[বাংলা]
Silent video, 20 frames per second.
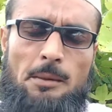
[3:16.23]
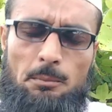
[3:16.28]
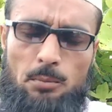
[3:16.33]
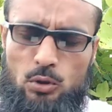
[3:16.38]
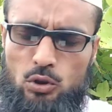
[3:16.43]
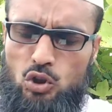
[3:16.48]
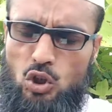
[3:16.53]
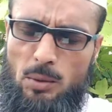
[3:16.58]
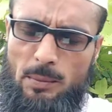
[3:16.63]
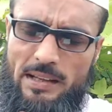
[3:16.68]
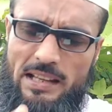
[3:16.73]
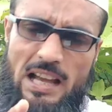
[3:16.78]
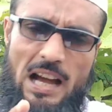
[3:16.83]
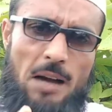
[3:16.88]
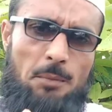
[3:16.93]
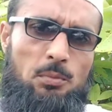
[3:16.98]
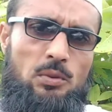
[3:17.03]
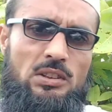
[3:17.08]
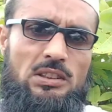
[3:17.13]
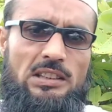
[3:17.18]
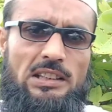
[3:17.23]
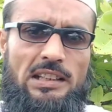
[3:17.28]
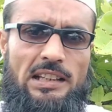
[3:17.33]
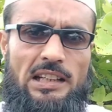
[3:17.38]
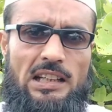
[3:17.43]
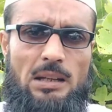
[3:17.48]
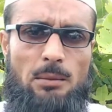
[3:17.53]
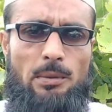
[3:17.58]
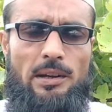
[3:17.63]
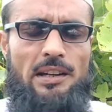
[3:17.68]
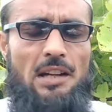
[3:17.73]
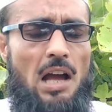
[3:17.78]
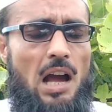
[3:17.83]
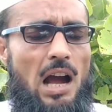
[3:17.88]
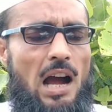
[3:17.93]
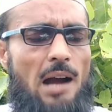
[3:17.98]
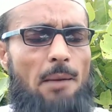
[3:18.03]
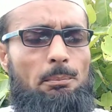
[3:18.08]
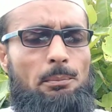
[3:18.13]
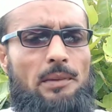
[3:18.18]
প্রথমেই আপনি দেখে নেবেন
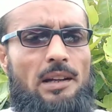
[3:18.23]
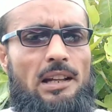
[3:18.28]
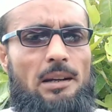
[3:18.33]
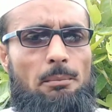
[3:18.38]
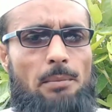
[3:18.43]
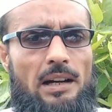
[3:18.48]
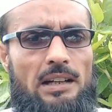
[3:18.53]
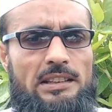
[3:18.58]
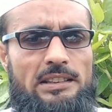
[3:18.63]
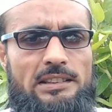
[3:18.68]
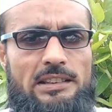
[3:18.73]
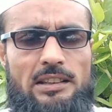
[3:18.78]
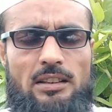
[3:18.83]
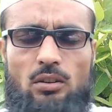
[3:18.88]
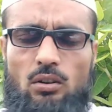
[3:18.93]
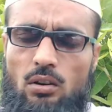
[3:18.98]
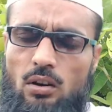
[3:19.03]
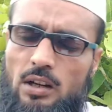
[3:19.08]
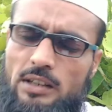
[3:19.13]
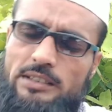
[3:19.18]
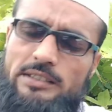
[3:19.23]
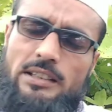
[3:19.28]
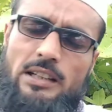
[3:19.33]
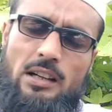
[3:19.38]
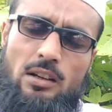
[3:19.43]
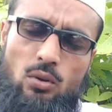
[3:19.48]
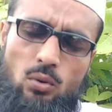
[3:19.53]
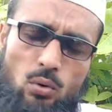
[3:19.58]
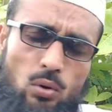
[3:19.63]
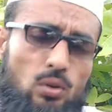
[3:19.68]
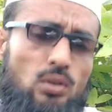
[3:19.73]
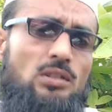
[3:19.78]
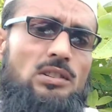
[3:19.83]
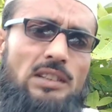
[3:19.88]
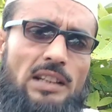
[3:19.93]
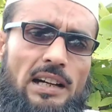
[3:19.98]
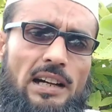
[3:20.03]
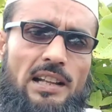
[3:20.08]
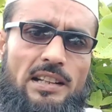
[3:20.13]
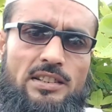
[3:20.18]
আপনার বাড়িতে কয়টা কোন
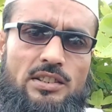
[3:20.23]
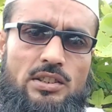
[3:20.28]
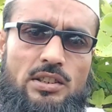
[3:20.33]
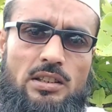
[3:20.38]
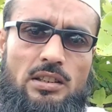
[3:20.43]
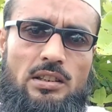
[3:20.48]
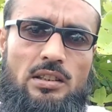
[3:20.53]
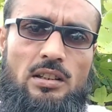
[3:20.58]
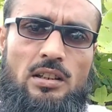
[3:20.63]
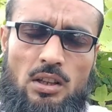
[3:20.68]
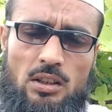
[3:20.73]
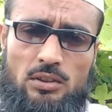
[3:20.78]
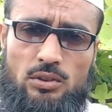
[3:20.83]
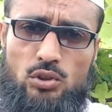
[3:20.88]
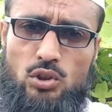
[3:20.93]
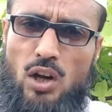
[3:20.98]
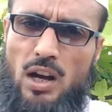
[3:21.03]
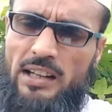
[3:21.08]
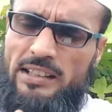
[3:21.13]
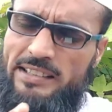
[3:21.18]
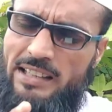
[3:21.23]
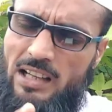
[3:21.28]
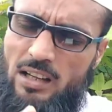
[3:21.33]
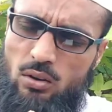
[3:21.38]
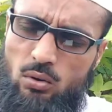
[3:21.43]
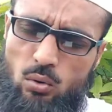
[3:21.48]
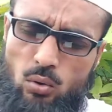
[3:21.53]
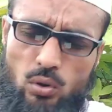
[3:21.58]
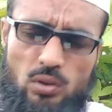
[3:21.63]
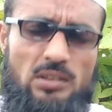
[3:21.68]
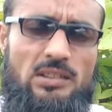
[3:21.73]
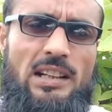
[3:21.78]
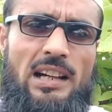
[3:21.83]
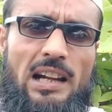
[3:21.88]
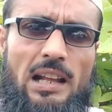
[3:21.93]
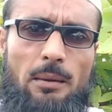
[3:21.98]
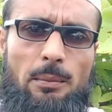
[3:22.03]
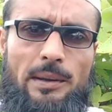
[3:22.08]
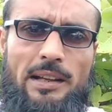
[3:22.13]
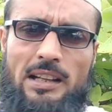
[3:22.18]
দাঁড়াচ্ছে জটা কোন
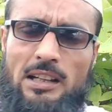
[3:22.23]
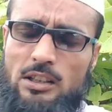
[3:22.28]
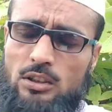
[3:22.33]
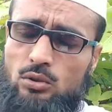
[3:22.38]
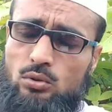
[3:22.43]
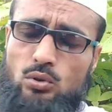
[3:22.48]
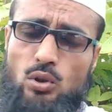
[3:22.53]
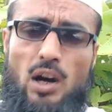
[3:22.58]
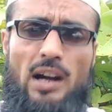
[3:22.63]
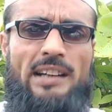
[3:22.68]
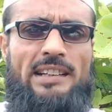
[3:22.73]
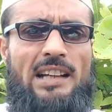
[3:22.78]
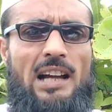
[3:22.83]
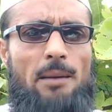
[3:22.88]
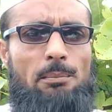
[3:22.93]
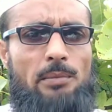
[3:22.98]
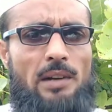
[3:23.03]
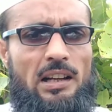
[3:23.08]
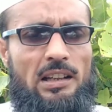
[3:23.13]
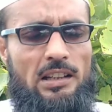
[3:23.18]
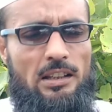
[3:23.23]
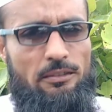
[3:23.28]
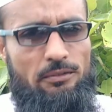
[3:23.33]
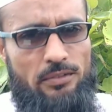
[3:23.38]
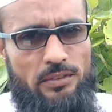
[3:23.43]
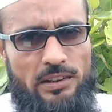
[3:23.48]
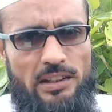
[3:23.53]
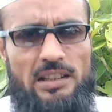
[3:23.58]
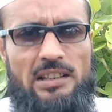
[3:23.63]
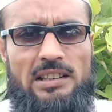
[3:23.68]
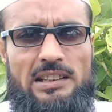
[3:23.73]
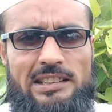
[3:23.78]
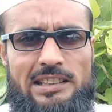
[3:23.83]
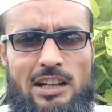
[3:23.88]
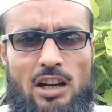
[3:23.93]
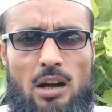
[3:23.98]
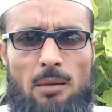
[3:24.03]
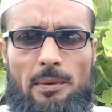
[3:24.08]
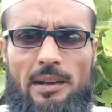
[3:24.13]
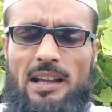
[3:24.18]
দাঁড়াবে তটা আপনাকে ব্রেক নিতে
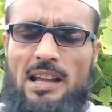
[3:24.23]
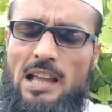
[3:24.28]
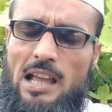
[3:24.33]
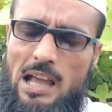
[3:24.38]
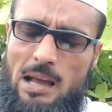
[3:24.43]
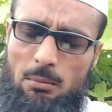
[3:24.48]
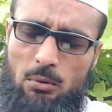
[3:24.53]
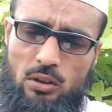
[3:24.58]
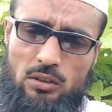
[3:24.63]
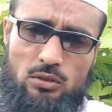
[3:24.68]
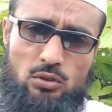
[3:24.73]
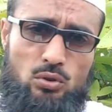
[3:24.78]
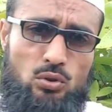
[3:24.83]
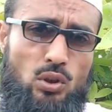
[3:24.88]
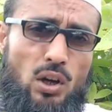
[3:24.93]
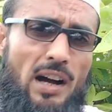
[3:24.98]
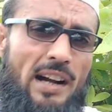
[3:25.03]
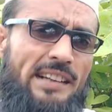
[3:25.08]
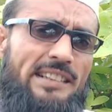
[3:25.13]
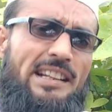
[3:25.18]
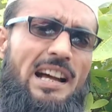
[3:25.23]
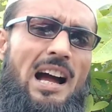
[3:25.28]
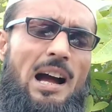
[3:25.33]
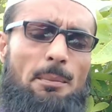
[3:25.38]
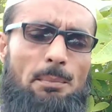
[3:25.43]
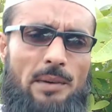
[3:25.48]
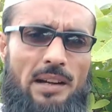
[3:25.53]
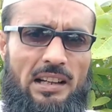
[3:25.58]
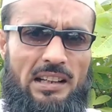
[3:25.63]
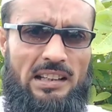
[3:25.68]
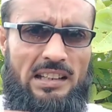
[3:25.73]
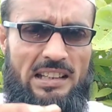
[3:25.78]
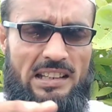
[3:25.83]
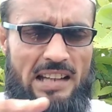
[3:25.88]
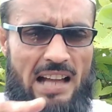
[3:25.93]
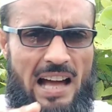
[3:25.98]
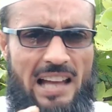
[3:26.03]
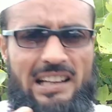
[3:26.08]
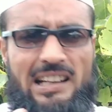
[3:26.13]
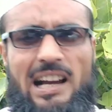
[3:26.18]
হবে এবং তটা আপনাকে
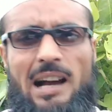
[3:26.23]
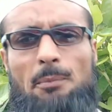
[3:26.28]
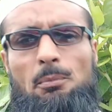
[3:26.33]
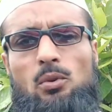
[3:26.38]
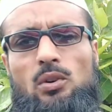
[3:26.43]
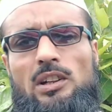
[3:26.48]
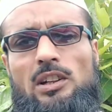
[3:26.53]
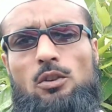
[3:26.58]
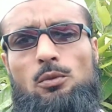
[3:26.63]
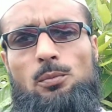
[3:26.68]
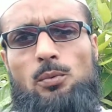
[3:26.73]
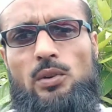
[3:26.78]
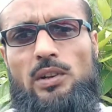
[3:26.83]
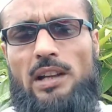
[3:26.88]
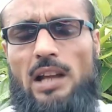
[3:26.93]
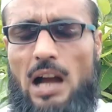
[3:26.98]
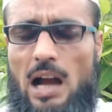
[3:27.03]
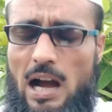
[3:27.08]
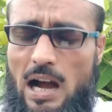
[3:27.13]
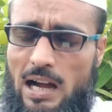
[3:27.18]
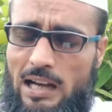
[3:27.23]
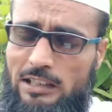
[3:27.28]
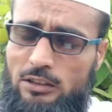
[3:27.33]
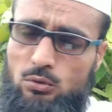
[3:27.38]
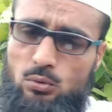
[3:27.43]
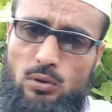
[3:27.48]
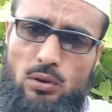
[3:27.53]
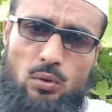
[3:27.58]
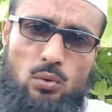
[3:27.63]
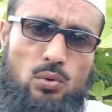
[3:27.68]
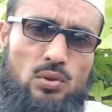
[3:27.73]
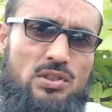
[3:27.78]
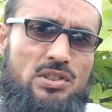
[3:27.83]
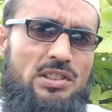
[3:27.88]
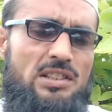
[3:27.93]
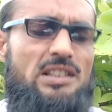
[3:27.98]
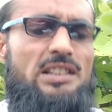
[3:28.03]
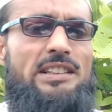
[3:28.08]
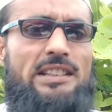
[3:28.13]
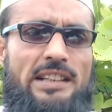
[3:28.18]
লাল কাপড়ের উপরে আইতুল
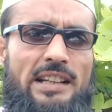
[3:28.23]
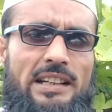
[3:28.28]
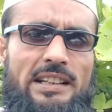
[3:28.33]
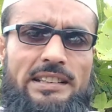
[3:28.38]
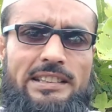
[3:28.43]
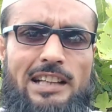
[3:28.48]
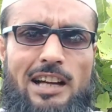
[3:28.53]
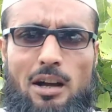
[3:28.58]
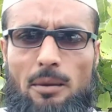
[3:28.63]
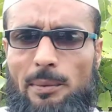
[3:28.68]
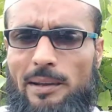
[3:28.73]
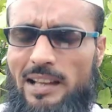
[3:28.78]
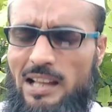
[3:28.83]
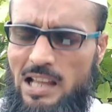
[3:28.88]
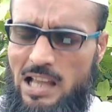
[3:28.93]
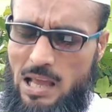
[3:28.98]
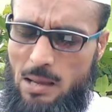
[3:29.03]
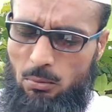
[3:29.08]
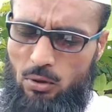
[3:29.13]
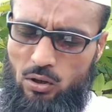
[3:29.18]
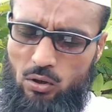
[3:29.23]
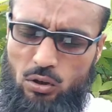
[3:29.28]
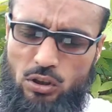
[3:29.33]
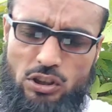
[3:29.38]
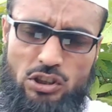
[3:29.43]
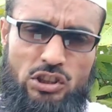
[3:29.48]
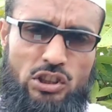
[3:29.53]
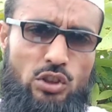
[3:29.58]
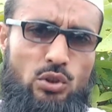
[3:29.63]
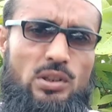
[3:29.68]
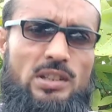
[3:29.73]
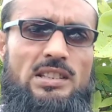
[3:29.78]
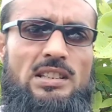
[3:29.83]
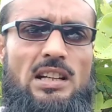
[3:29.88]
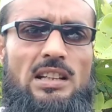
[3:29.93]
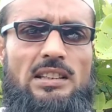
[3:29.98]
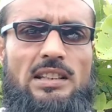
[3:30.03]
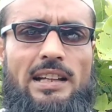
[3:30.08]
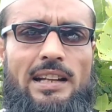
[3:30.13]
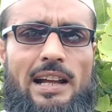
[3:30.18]
কুরসি লিখে নিতে হবে এবং ওই
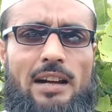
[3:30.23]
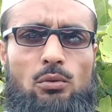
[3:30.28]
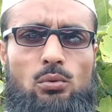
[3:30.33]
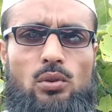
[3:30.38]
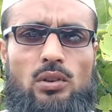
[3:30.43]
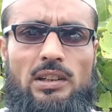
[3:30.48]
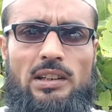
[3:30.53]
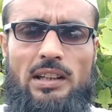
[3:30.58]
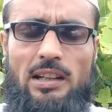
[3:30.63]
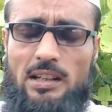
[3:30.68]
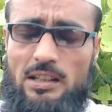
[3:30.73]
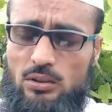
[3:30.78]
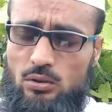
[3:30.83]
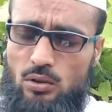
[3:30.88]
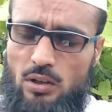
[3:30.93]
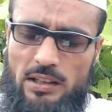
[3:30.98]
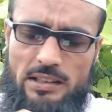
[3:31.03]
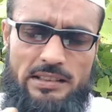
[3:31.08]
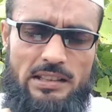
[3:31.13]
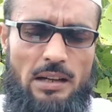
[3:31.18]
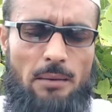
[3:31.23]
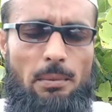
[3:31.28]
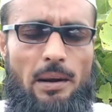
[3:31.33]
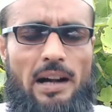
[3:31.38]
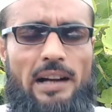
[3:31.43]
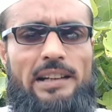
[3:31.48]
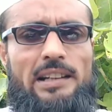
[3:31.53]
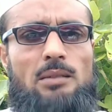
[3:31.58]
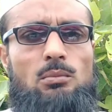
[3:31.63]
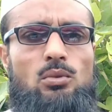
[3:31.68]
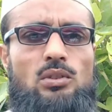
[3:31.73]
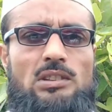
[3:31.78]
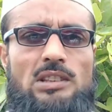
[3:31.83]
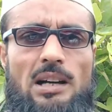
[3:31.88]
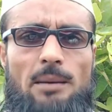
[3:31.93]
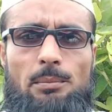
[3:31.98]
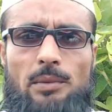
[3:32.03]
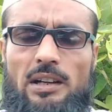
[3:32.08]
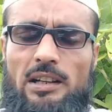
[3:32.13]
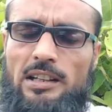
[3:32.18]
সরিষার দানাগুলোকে তয়টা ভাড়ের মধ্যে
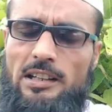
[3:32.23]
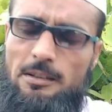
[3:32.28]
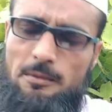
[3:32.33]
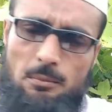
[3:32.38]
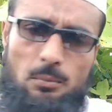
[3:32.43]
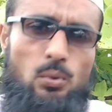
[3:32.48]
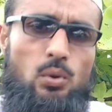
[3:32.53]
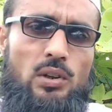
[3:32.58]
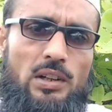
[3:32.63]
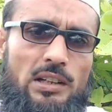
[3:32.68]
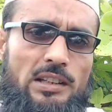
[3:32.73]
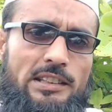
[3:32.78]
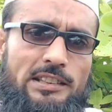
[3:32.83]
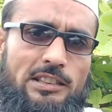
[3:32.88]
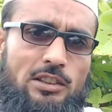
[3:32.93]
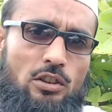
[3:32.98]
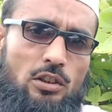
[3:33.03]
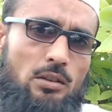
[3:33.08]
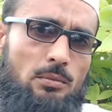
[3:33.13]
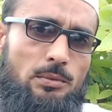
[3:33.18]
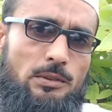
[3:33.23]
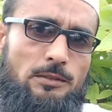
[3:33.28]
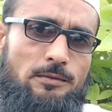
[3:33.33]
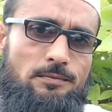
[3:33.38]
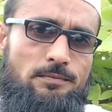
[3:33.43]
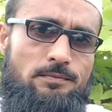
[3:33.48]
আপনাকে ভরে নিতে হবে